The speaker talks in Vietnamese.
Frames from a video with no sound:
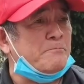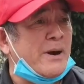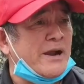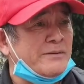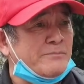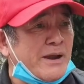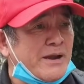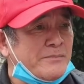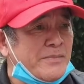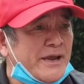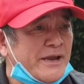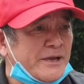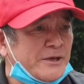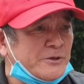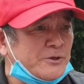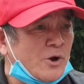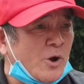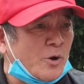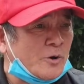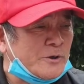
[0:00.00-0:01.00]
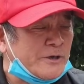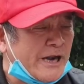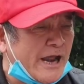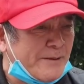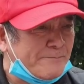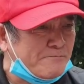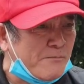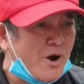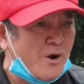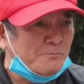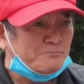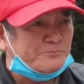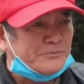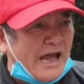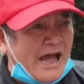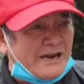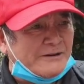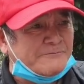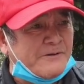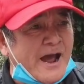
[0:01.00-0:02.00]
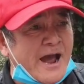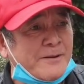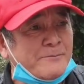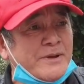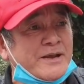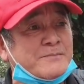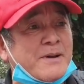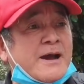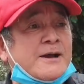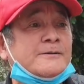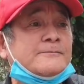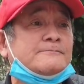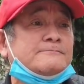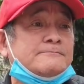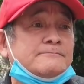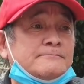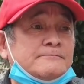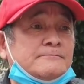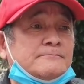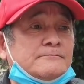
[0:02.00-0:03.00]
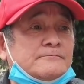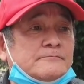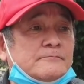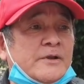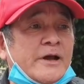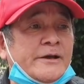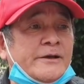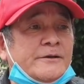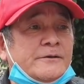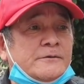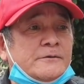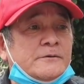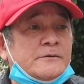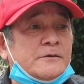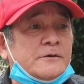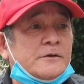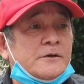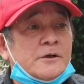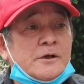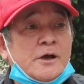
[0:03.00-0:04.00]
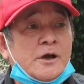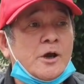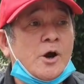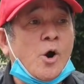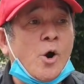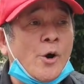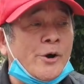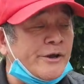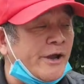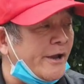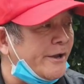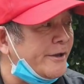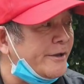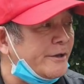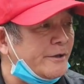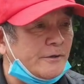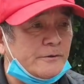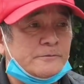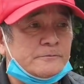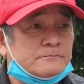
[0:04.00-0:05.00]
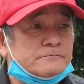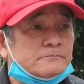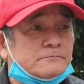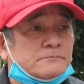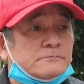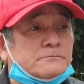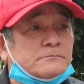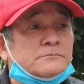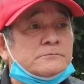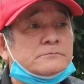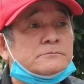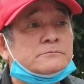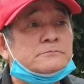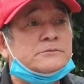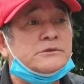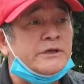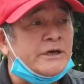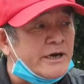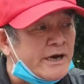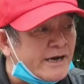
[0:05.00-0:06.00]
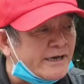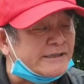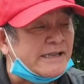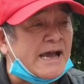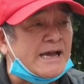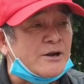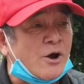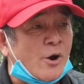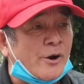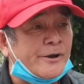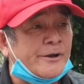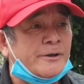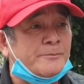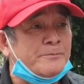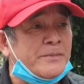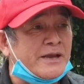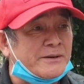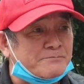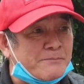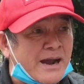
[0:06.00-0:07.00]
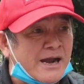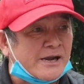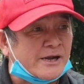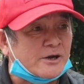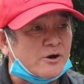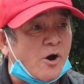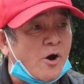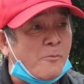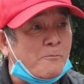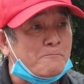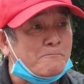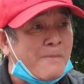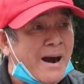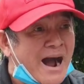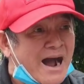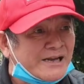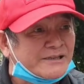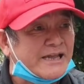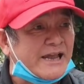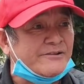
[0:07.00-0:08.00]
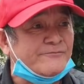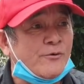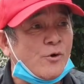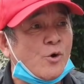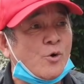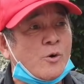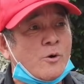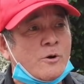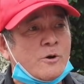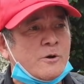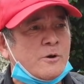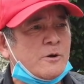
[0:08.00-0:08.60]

máy bay Mỹ nó ném bom tàn phá miền Bắc. Đấy. Hồi ấy người ta nói miền Bắc có 3 thành phố